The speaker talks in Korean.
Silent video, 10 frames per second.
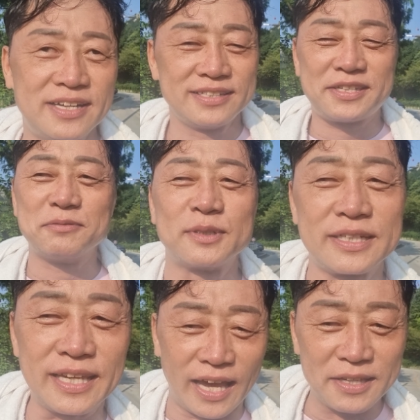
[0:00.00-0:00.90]
지금은
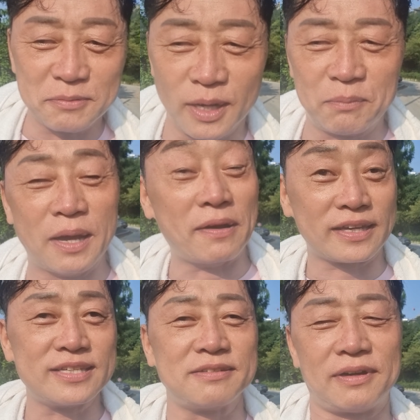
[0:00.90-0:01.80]
그런 게 아니지만, 많이
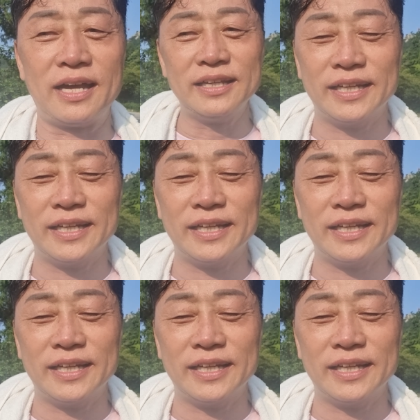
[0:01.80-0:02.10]
바뀌었지만.